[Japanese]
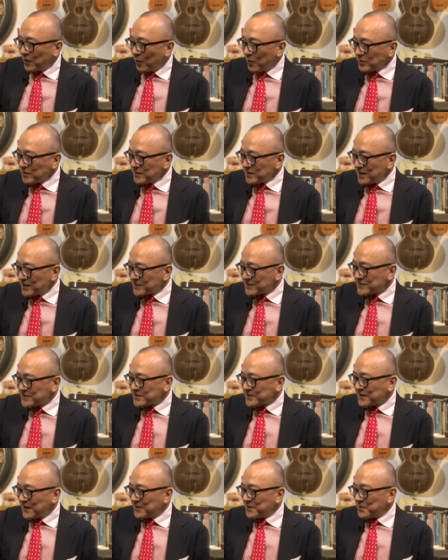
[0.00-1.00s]
ろんな
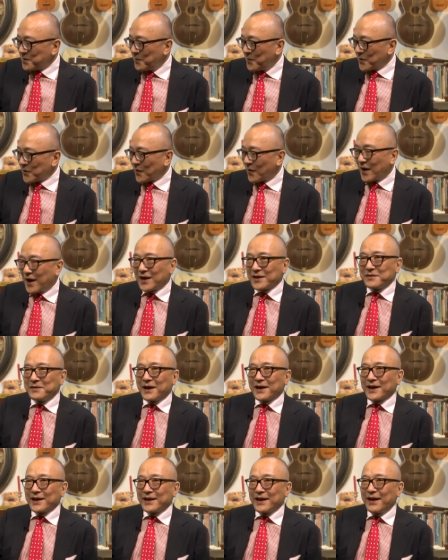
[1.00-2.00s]
質感のものがある
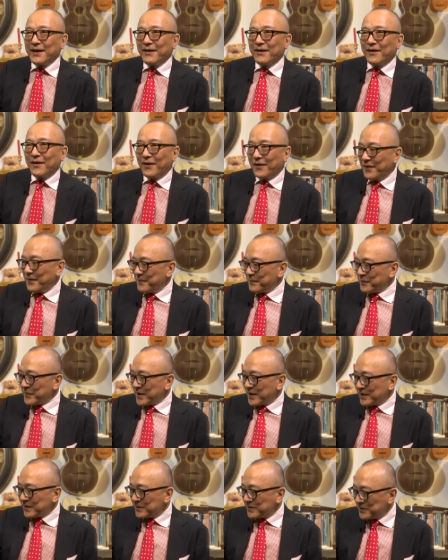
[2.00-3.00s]
わけだよ。
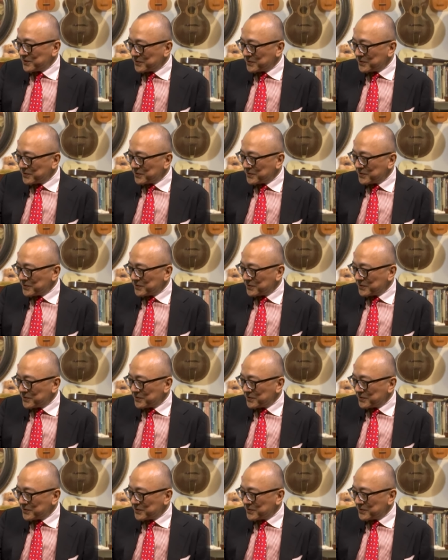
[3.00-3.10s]
うん、